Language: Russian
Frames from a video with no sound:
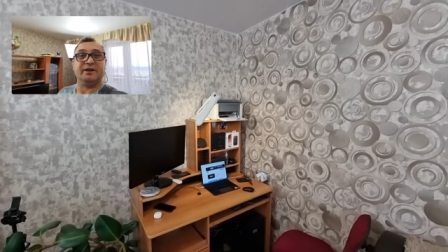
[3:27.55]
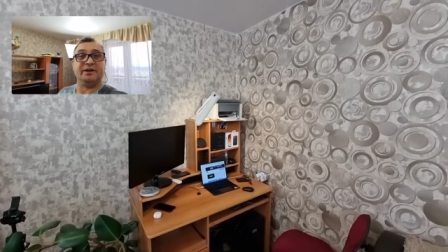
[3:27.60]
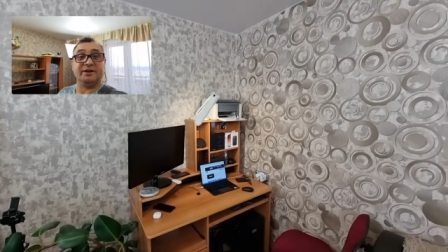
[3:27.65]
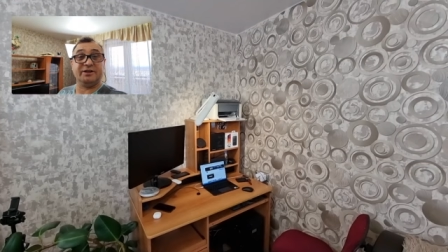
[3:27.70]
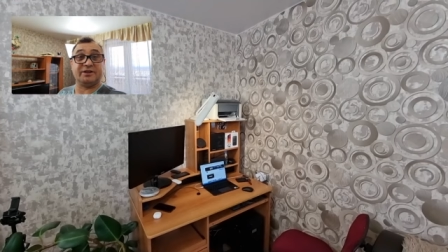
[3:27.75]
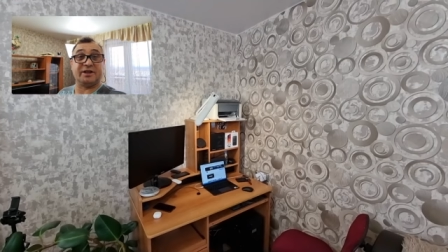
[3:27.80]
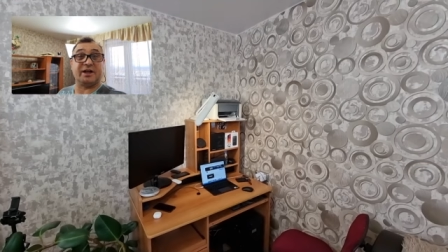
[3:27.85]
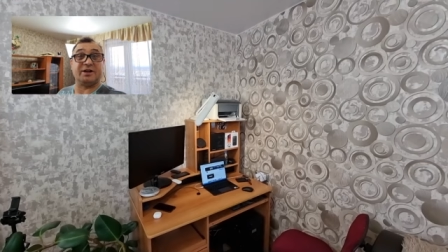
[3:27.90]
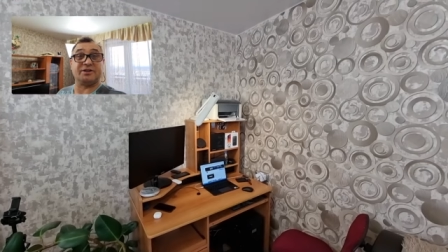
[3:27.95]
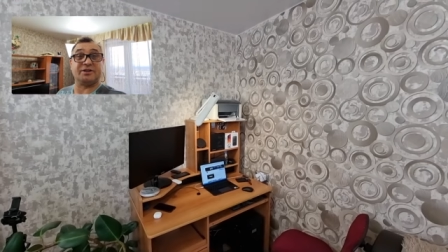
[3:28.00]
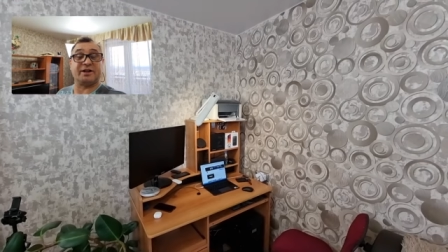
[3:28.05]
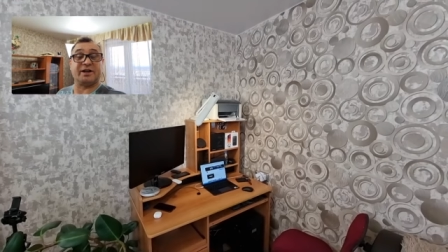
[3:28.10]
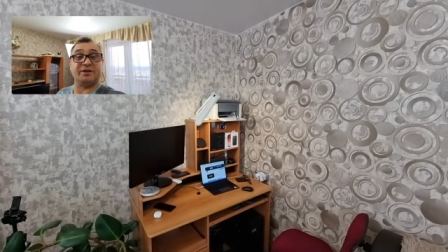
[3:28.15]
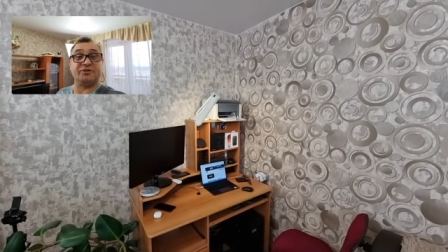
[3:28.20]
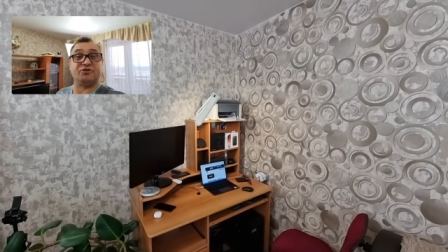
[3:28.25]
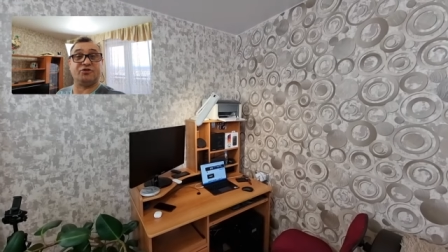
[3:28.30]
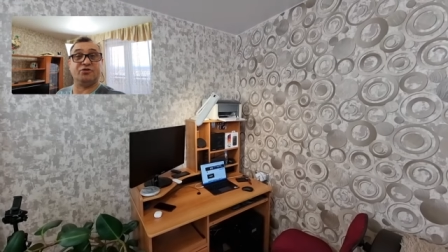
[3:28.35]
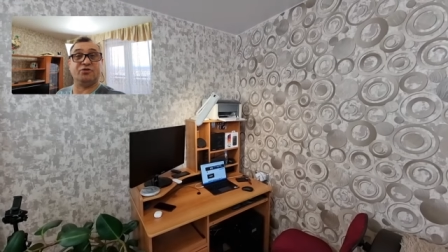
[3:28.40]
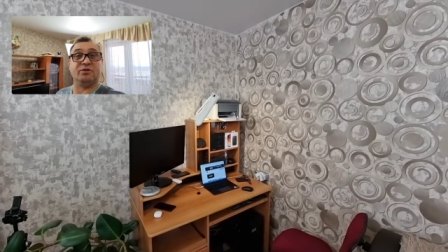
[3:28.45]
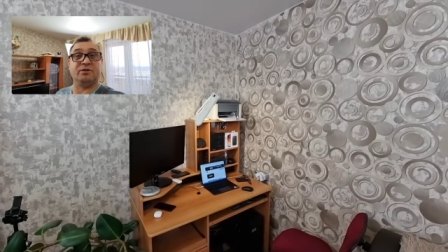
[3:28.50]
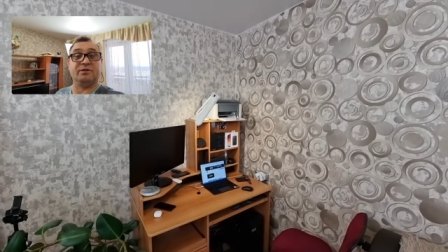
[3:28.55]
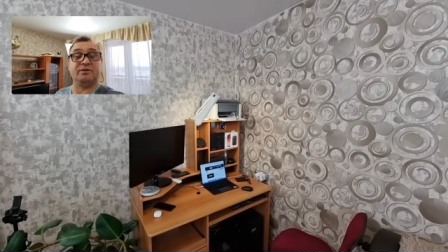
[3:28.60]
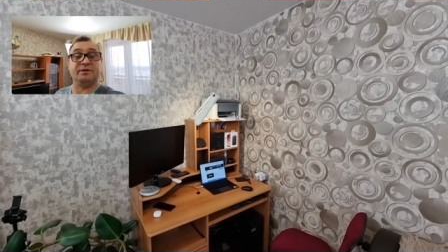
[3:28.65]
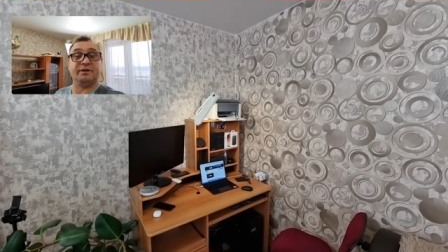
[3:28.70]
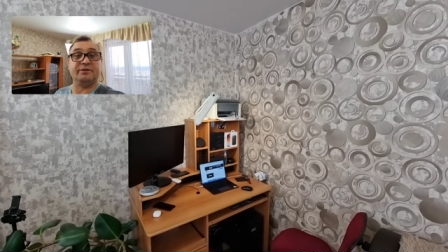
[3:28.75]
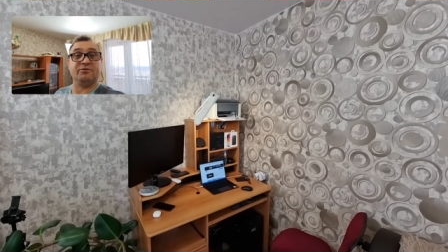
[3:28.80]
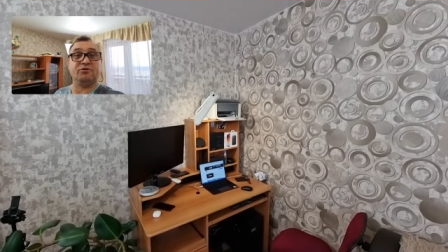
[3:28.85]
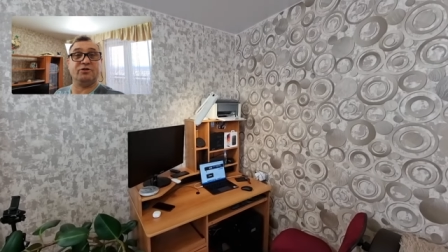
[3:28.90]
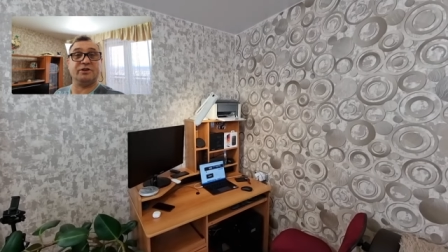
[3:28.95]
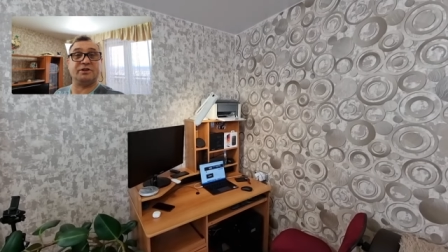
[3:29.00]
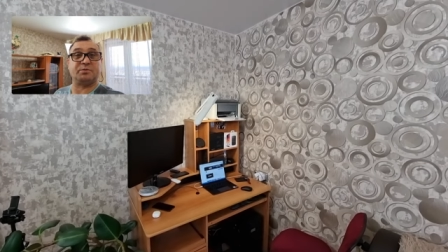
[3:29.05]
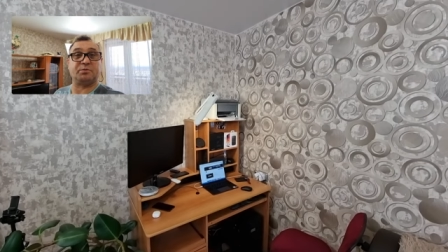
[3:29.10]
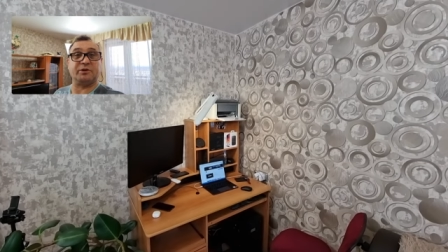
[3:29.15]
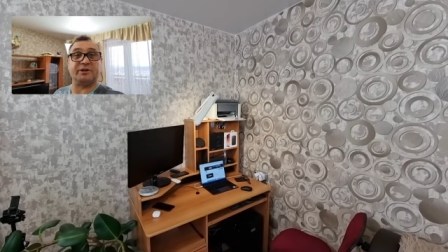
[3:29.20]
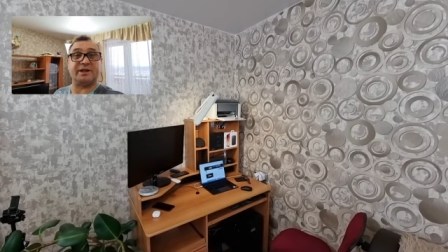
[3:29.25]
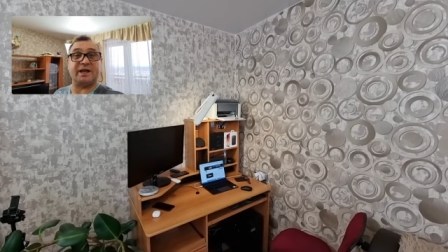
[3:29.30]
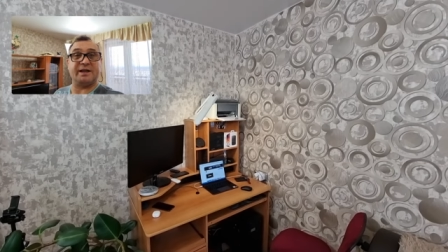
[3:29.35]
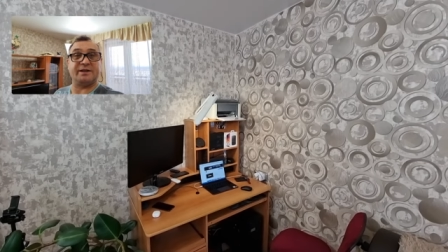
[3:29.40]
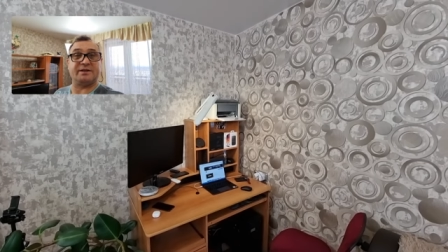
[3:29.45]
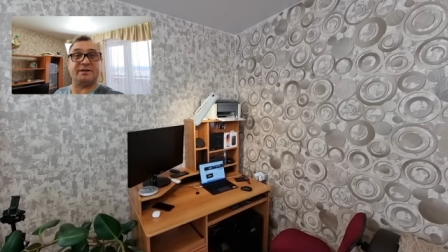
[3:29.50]
И также хочу его
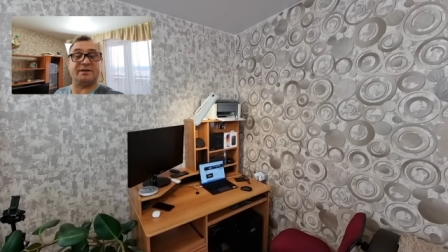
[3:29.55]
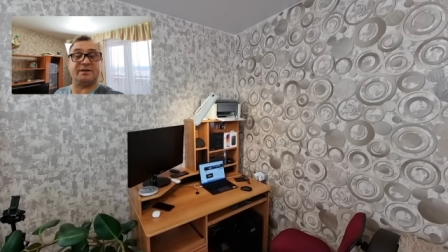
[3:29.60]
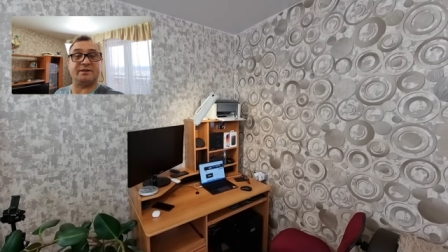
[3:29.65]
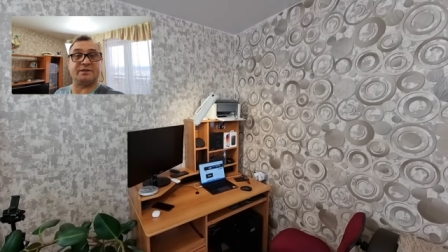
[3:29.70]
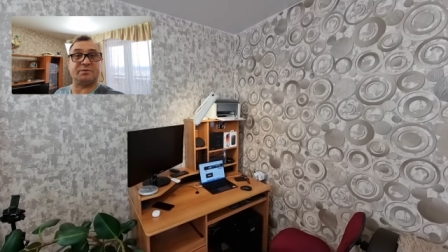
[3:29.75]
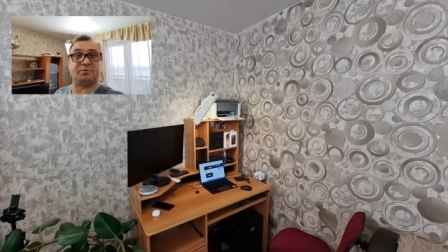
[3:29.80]
испытать,